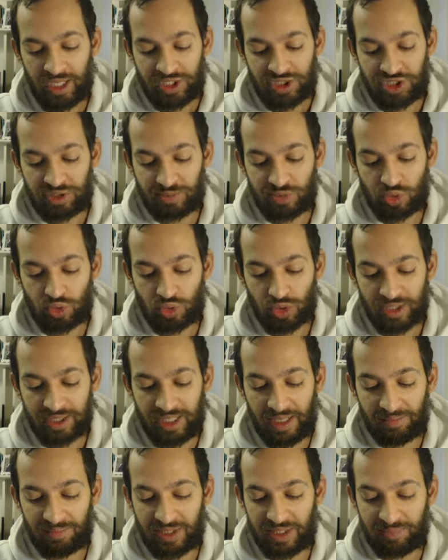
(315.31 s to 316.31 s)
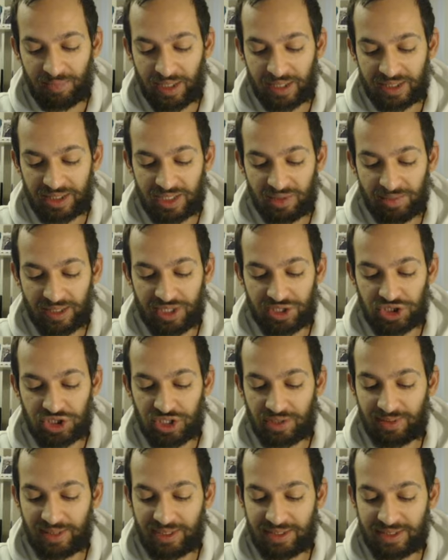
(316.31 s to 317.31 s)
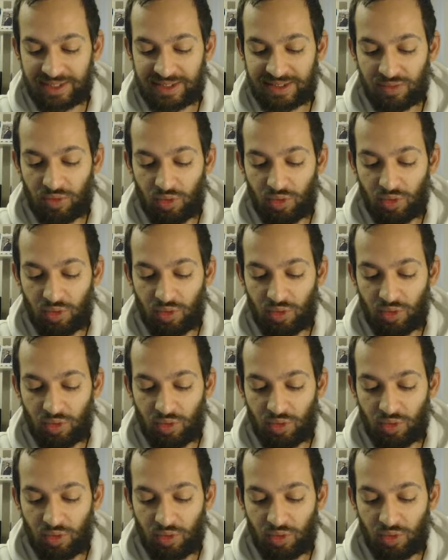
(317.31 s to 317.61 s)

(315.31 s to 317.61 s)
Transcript: Şimdi süreden bir patlama yaşayabiliriz.